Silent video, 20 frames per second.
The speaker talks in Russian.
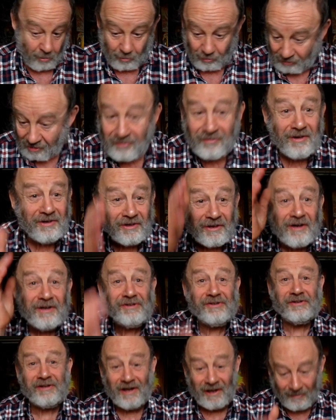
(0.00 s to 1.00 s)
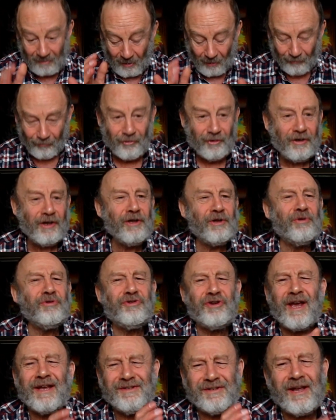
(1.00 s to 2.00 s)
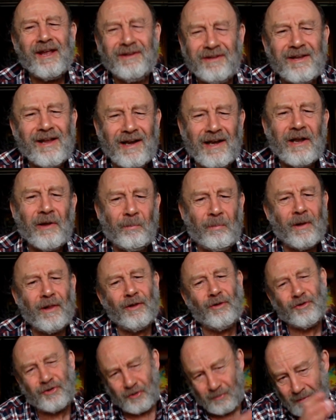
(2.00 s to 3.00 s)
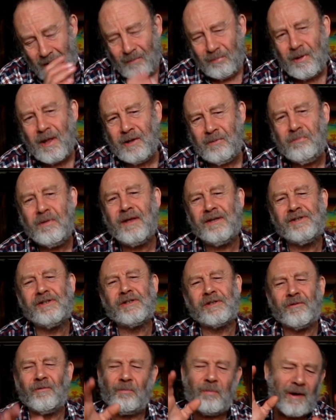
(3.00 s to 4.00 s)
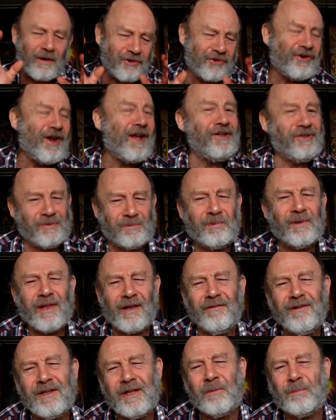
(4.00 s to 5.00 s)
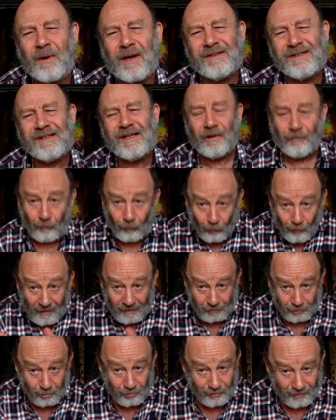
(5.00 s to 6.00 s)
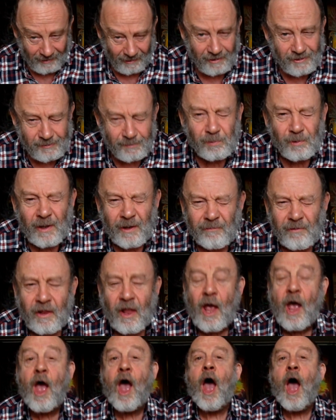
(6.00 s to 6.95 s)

Давайте разделим. Вот эту часть отдельно положим на 5 месяцев под 6,5%. У вас тут 3,5%.